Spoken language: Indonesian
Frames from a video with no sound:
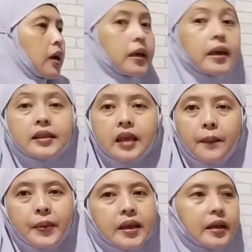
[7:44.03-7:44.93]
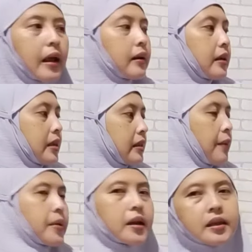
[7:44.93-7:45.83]
kita pikiran kita
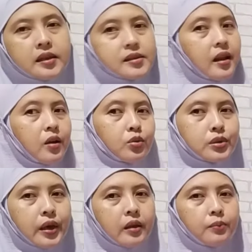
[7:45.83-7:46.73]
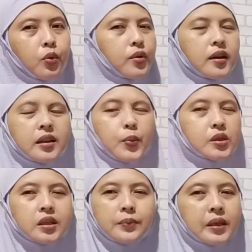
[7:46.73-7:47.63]
biar kita selalu sehat pokoknya kita
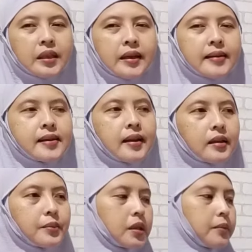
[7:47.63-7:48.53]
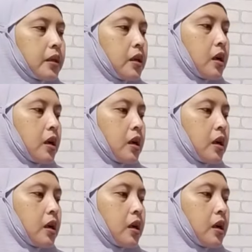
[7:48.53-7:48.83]
positif tinting aja lah teman-teman